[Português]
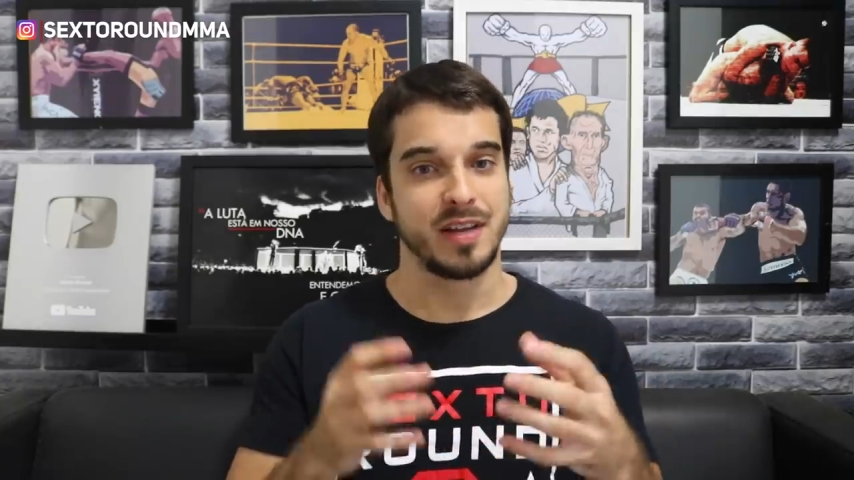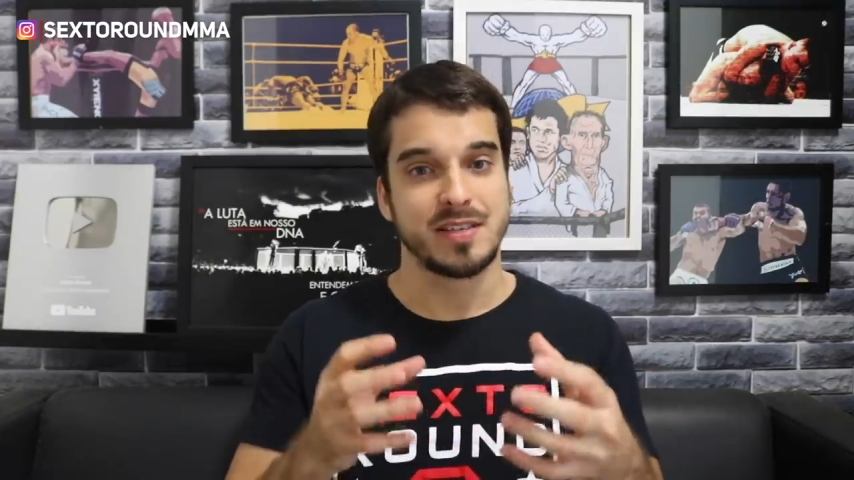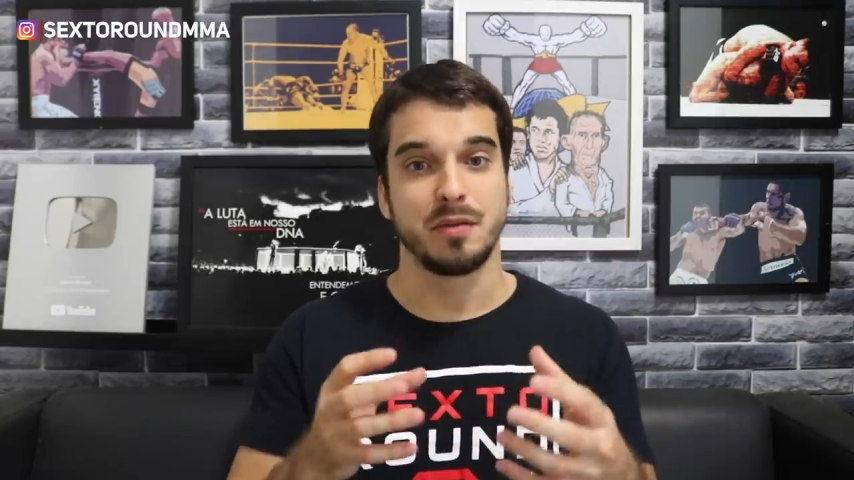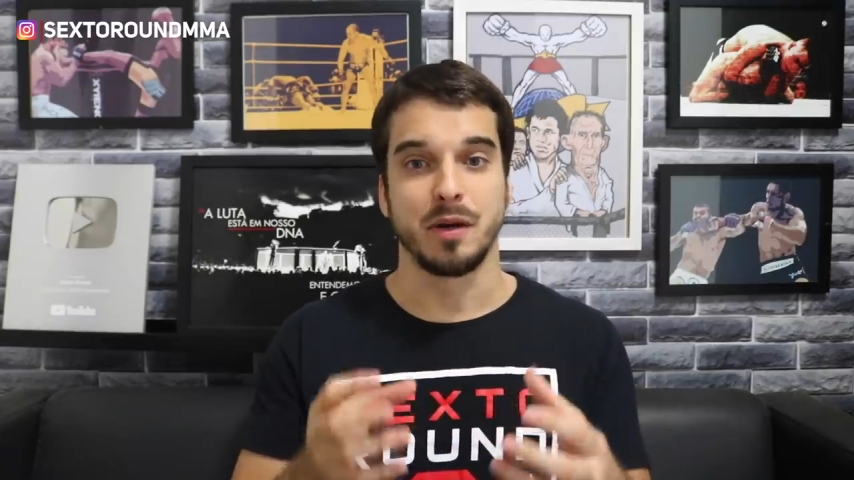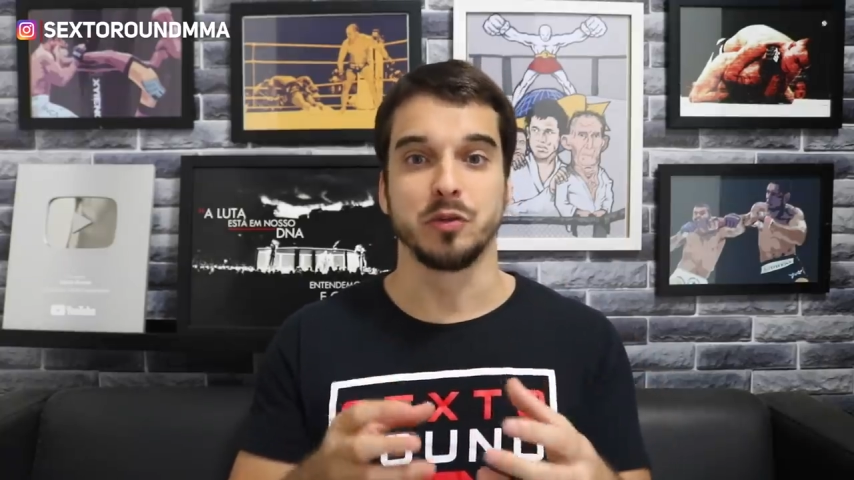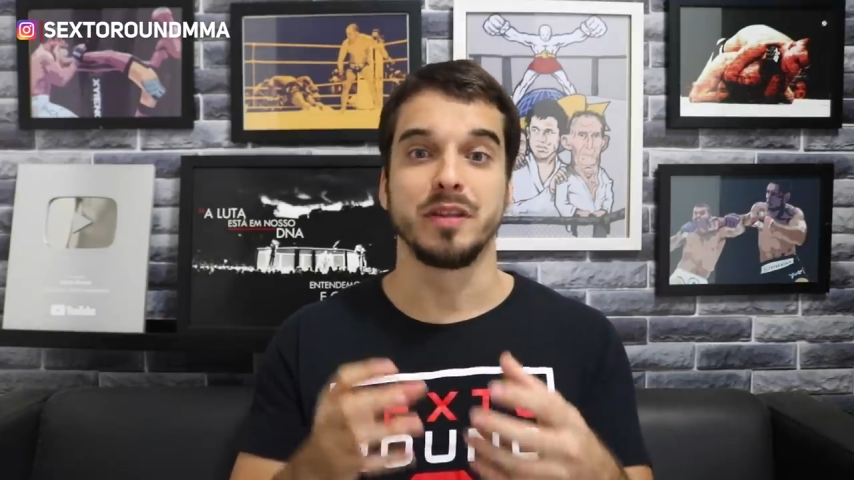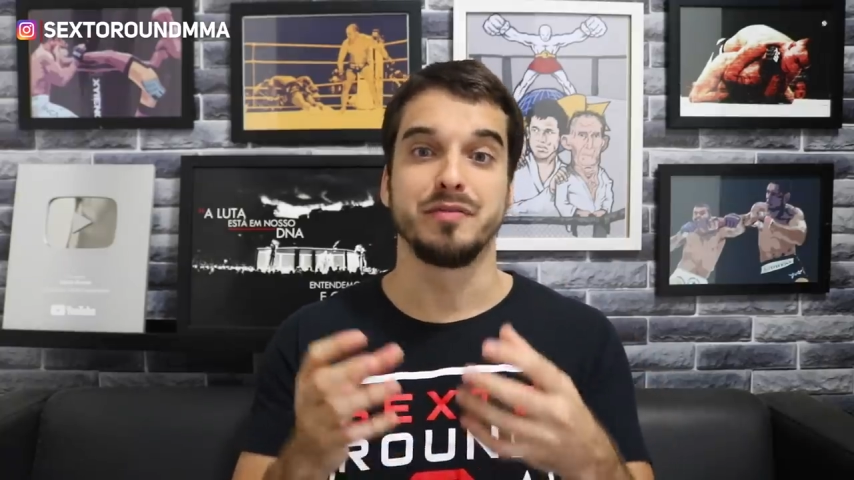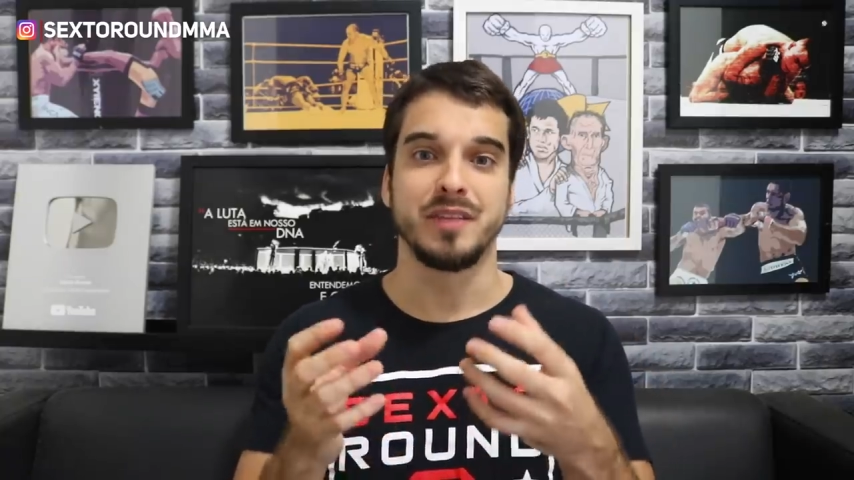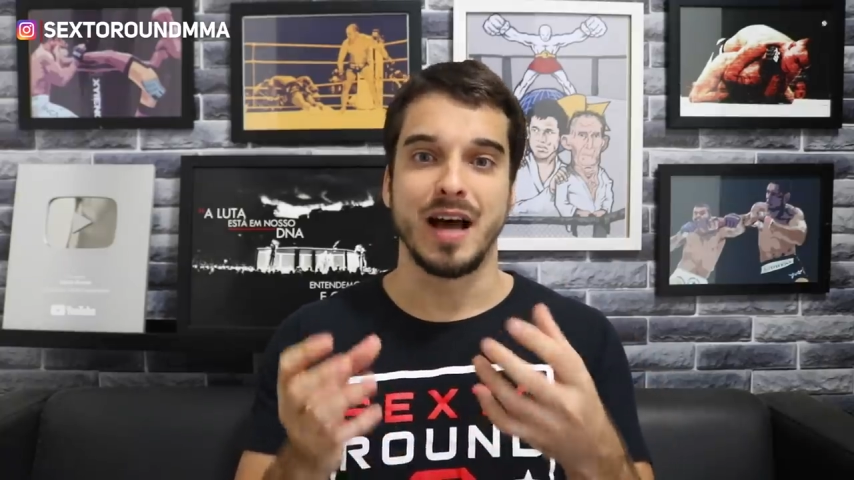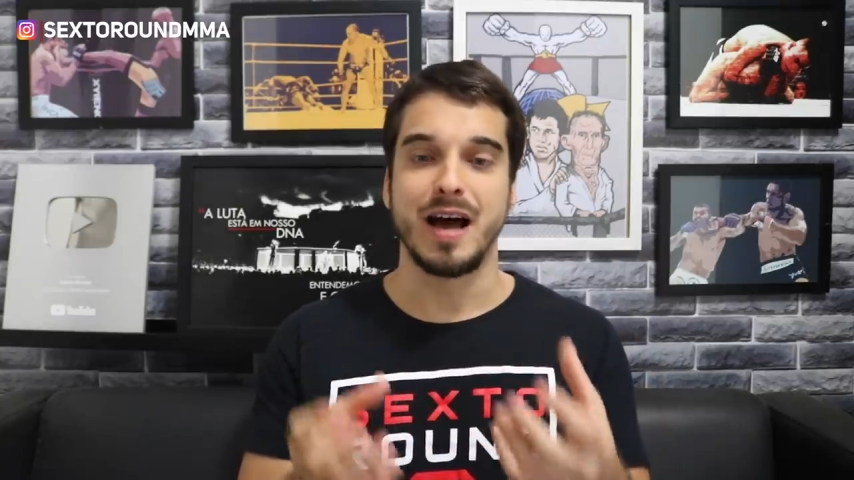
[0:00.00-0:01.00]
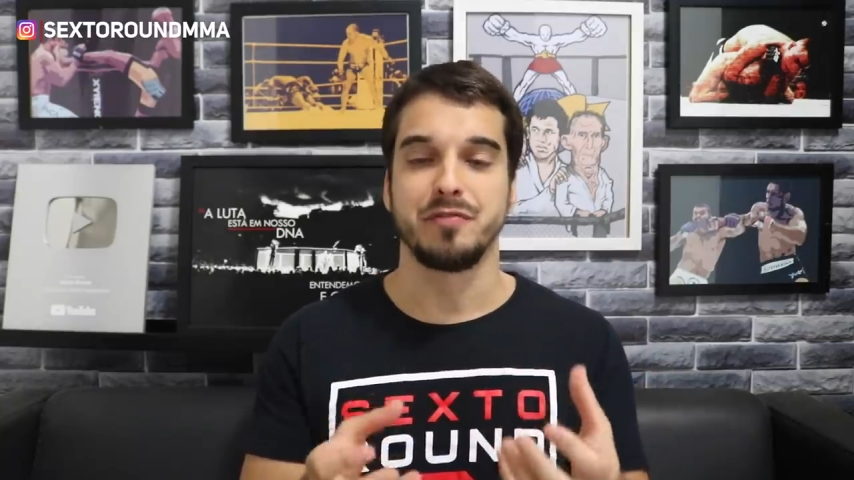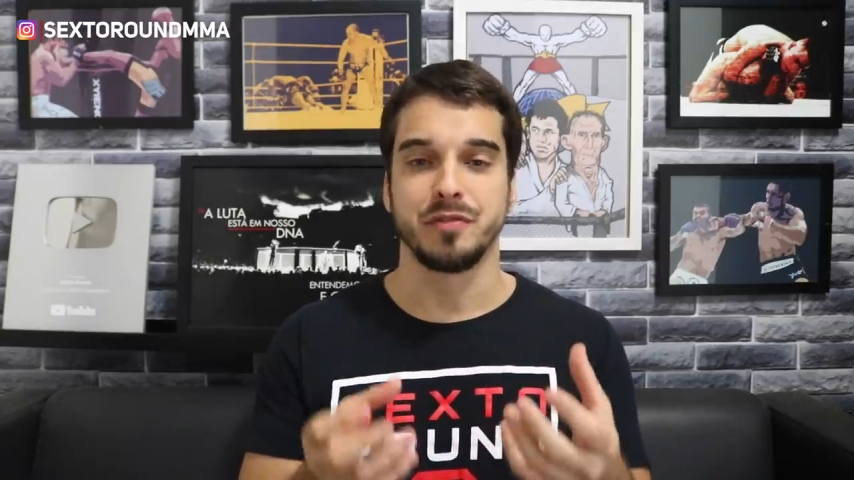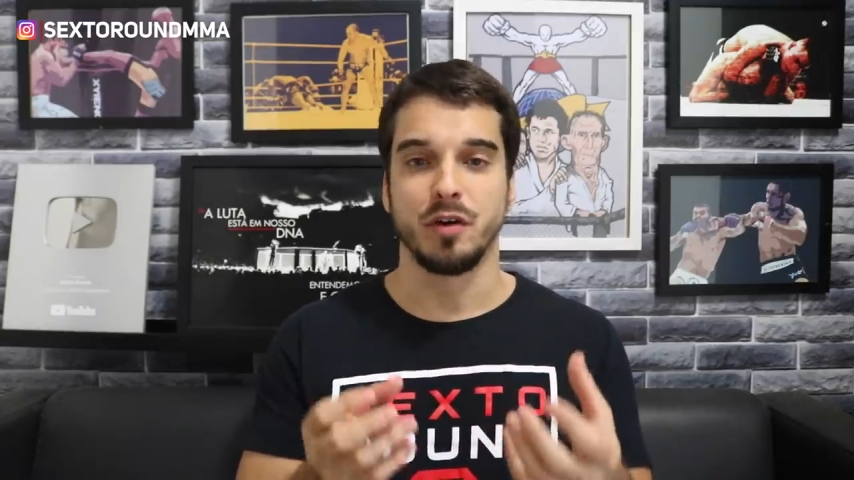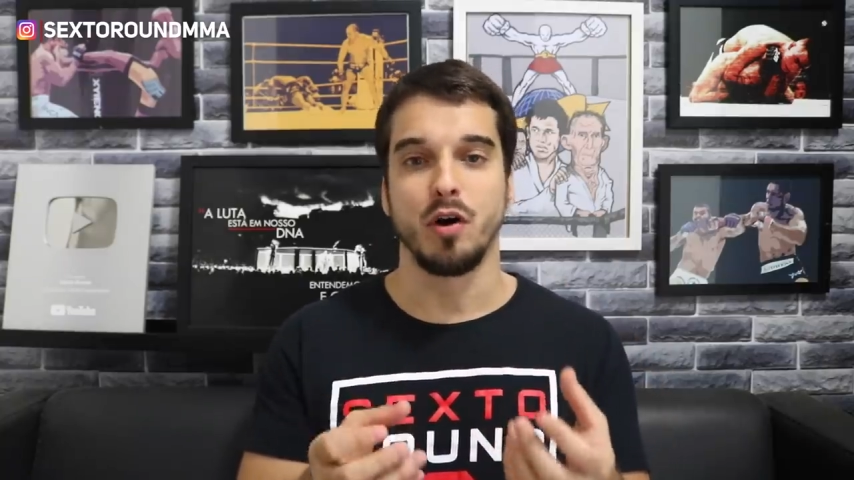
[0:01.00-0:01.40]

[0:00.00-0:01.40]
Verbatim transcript: e essa é uma luta viável, né?